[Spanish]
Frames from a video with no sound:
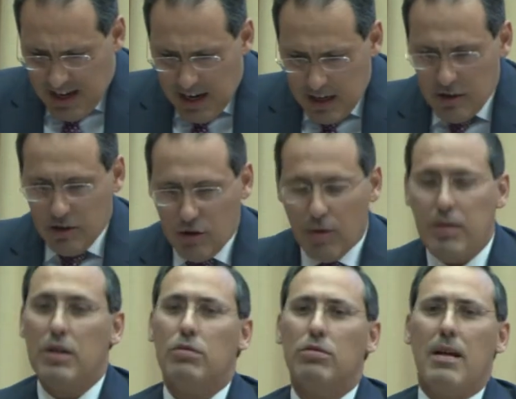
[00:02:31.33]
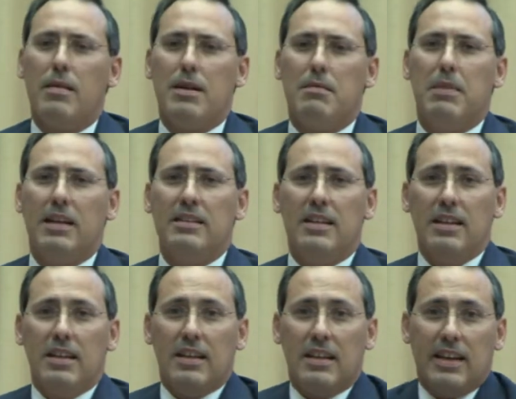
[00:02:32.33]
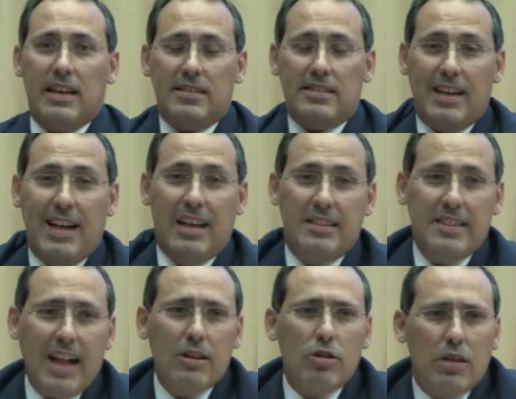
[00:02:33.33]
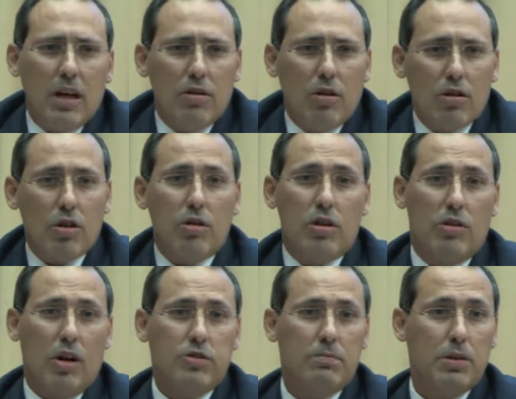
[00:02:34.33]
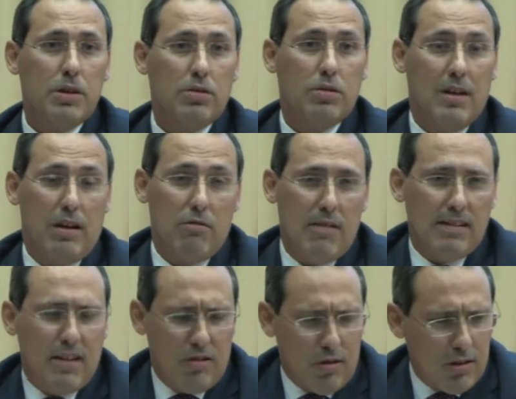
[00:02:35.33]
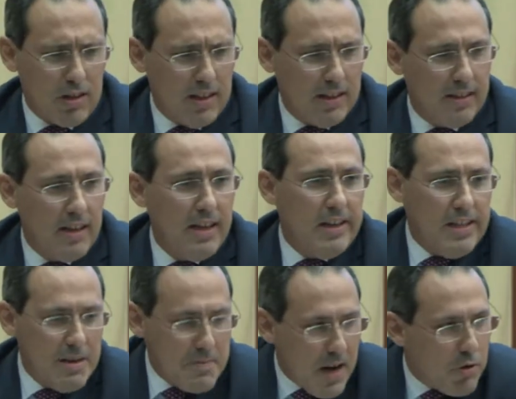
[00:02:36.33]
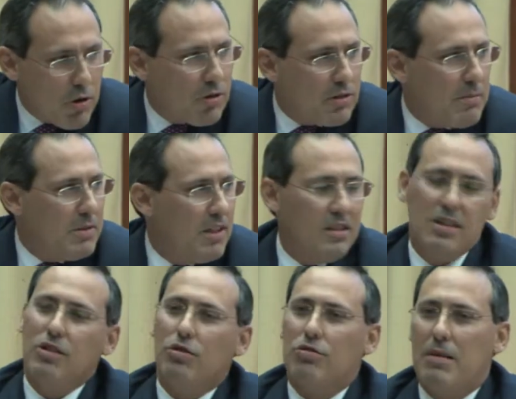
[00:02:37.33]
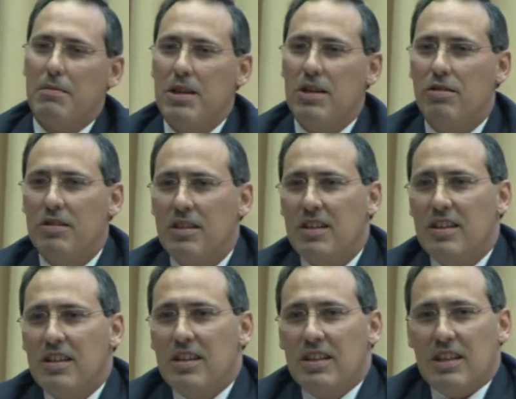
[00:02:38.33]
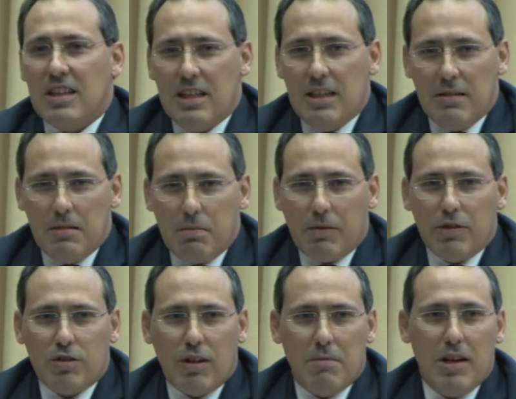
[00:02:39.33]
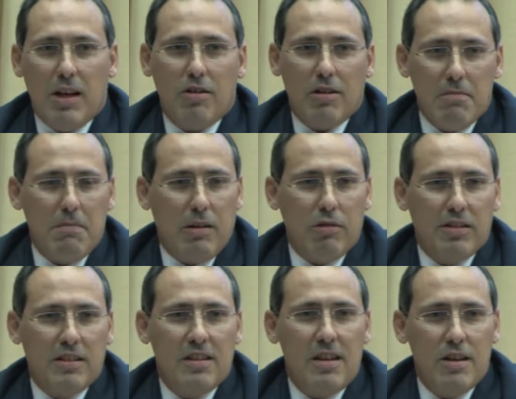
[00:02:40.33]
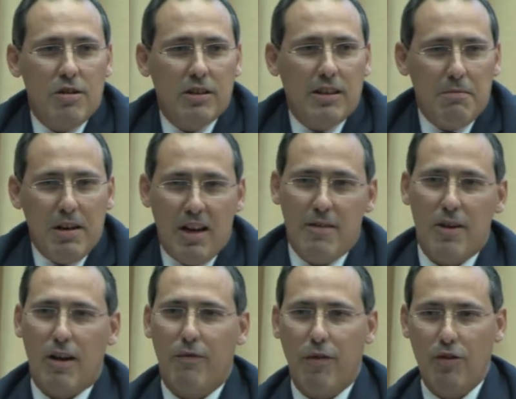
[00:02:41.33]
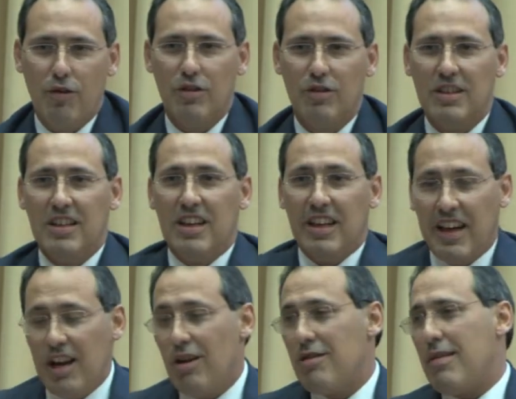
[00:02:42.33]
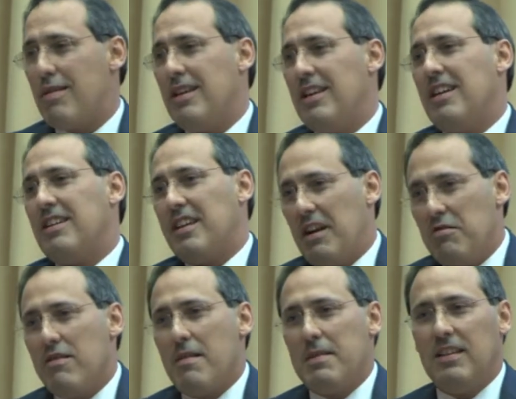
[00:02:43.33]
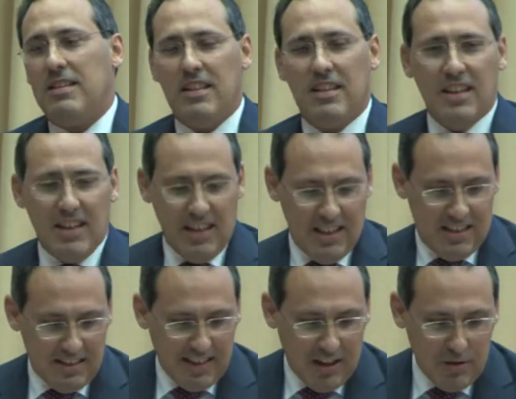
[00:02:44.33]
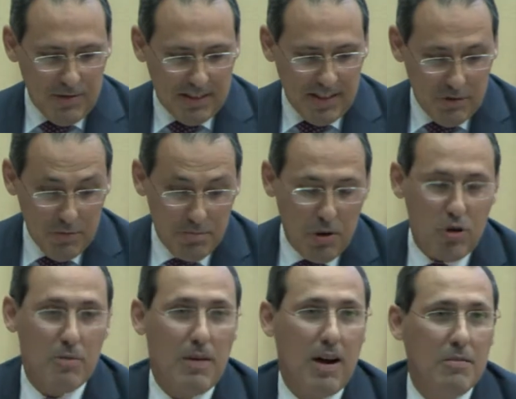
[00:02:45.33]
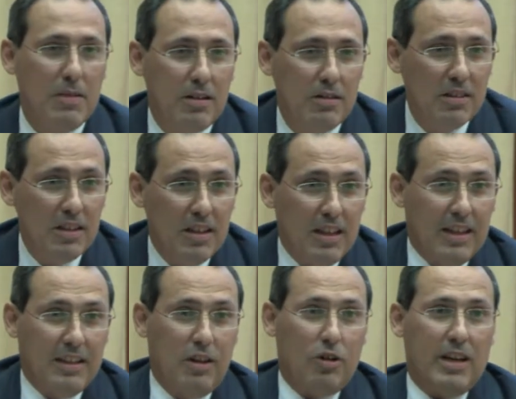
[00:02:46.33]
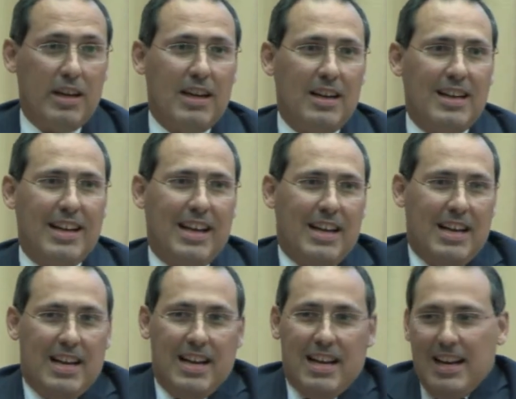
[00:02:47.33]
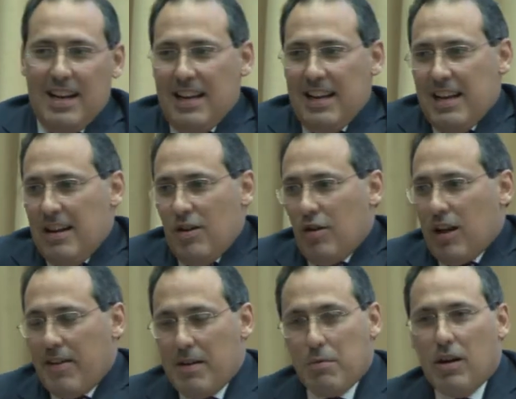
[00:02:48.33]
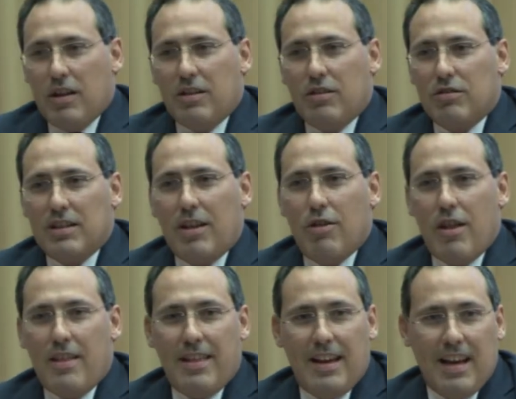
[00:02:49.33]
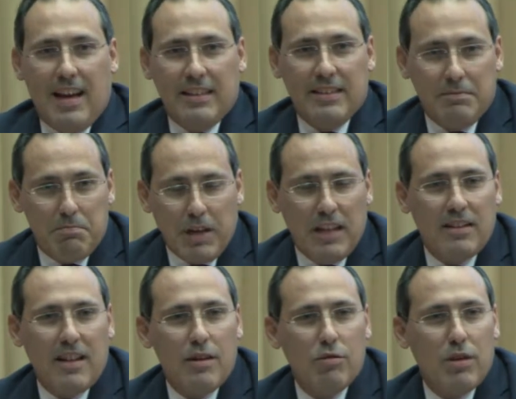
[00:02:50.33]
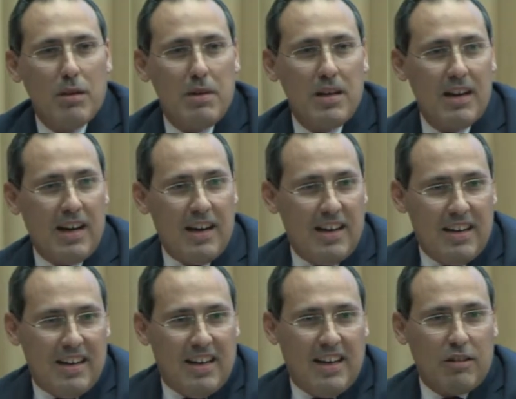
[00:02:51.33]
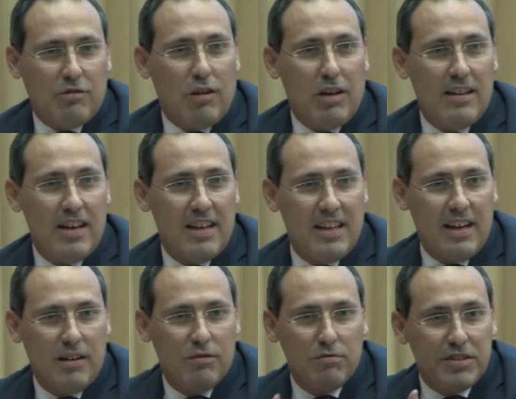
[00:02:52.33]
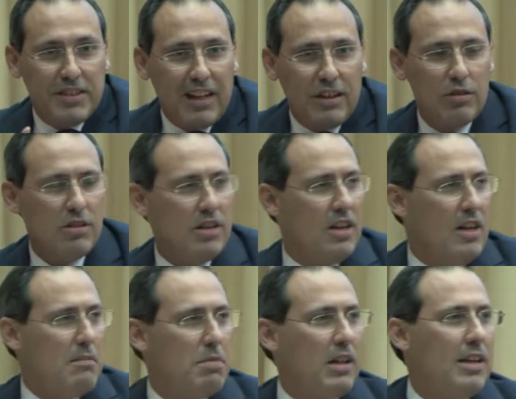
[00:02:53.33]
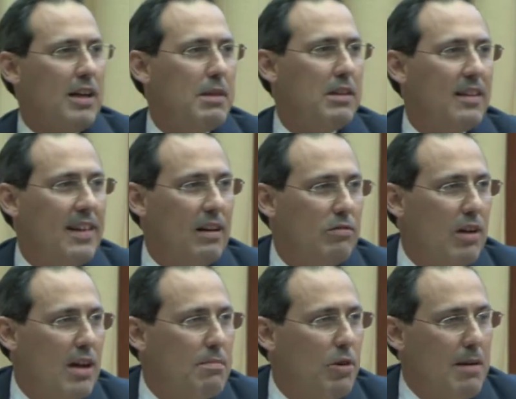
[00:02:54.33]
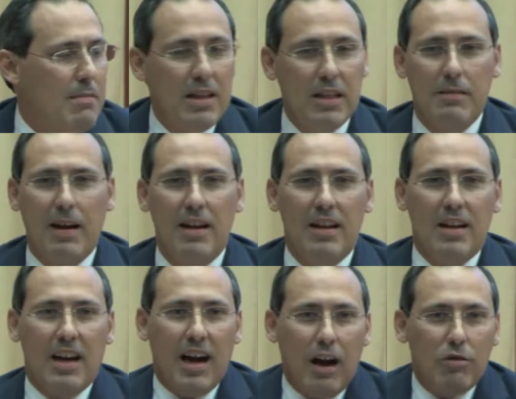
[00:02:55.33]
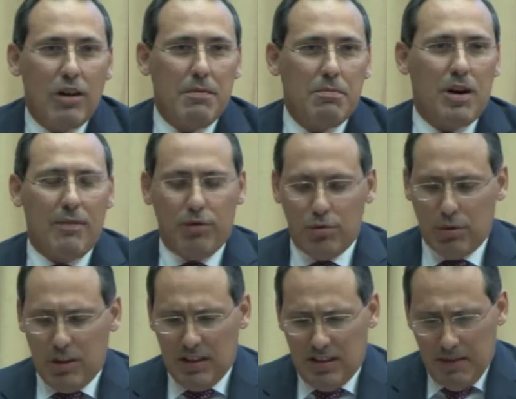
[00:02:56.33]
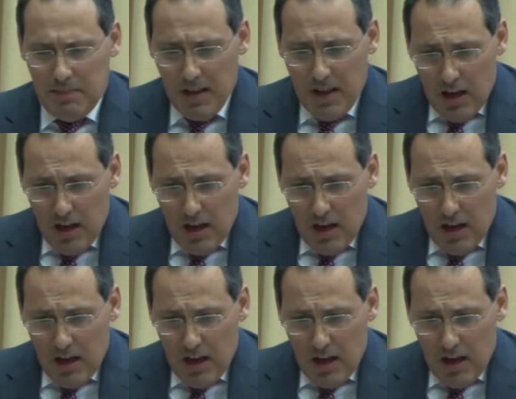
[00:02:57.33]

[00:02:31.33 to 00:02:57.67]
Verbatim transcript: hay dos circunstancias más que es el salto tecnológico que nos ha supuesto las nuevas tecnologías. Y me acuerdo también de otro amigo y profesor admirado que es Manuel Sánchez de Diego, que también le veo al fondo, que nos decía que nuevamente este salto iba a ser un poco más o menos de lo que era lo que habíamos encontrado desde la imprenta de Gutenberg a la actualidad, que era un salto prácticamente de una época medieval a una época futurista.